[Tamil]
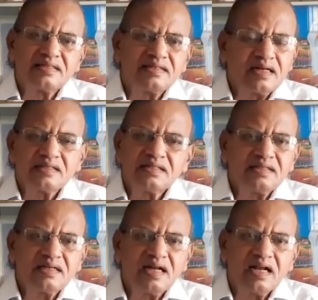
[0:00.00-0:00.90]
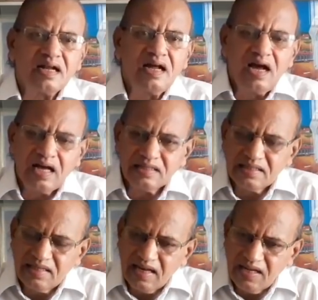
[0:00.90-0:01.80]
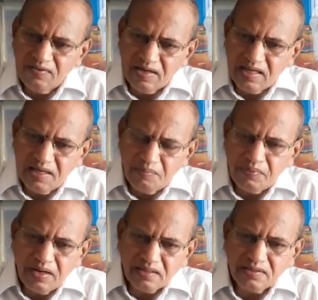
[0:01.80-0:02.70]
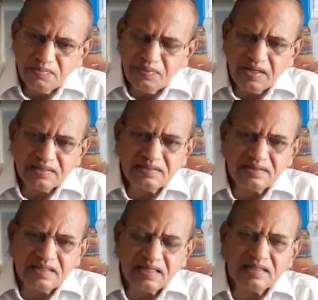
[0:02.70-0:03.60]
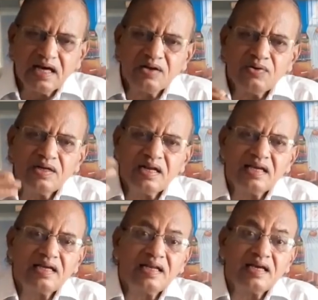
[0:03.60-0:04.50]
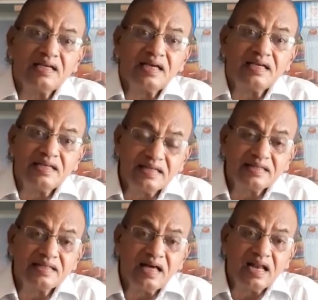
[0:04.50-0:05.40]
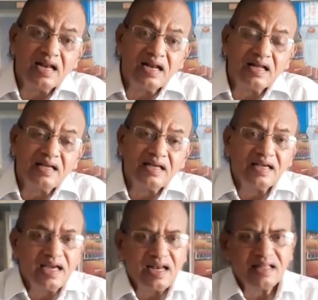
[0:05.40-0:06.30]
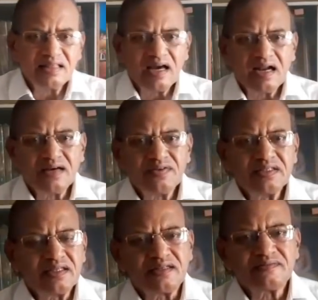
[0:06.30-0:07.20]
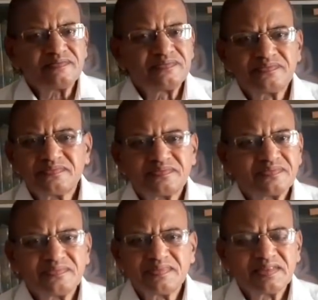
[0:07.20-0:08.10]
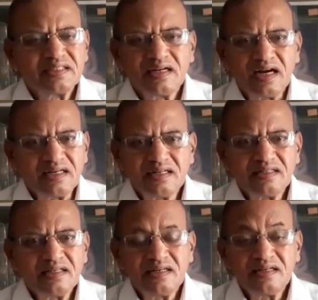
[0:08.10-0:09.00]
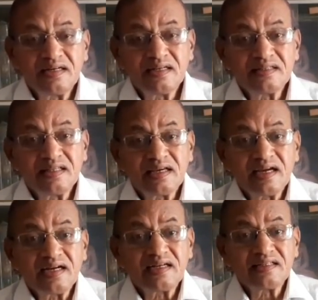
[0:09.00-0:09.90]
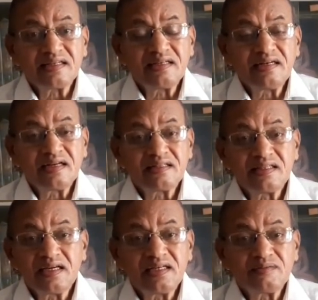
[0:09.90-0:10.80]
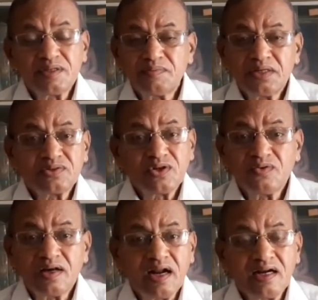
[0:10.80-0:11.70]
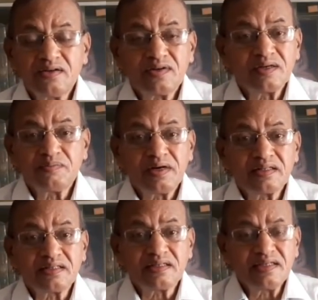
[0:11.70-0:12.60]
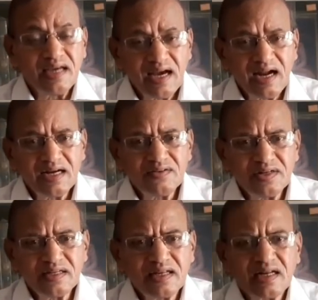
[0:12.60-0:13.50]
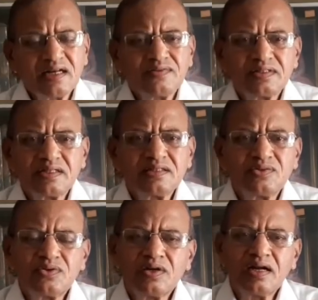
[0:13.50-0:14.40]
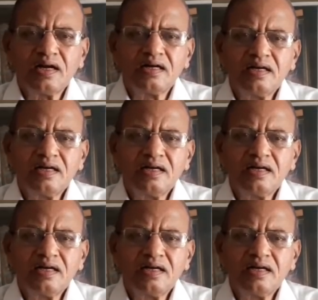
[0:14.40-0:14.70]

நடத்துகின்றான் அந்த இறைவனையே பார்த்து பார்த்து அந்த அருள் நிலையிலேயே இருந்தால் எல்லாம் தானாகவே தெரியும் கற்றது நின்னிடத்தே கேட்டது நின்னிடத்தே என்று பெருமான் சொல்வார் ஆண்டவனை பார்த்து ஏன் ஆண்டவனை நேரில் வந்து கற்றுக் கொடுக்குறான்